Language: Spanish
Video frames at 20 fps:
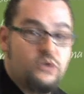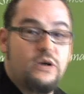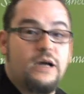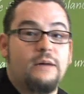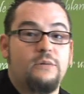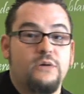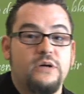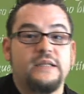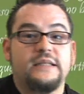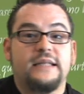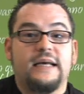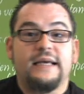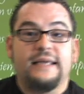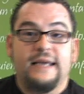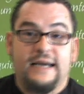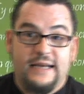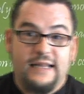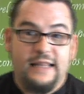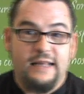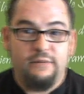chula,
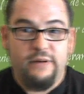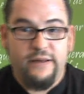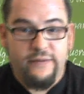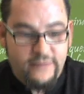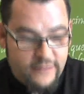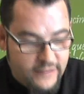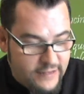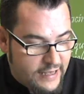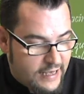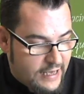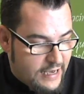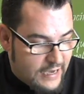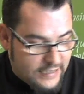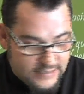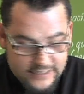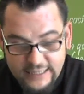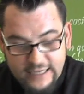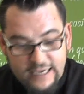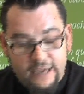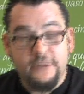bonita y agradable.
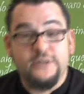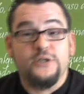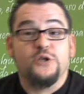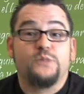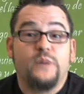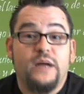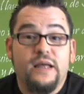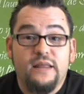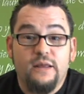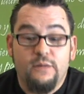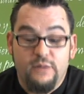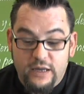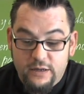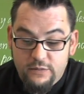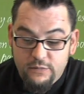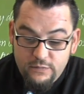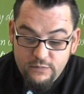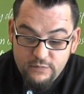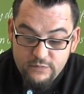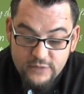Así que, si os parece
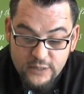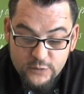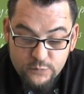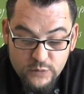bien,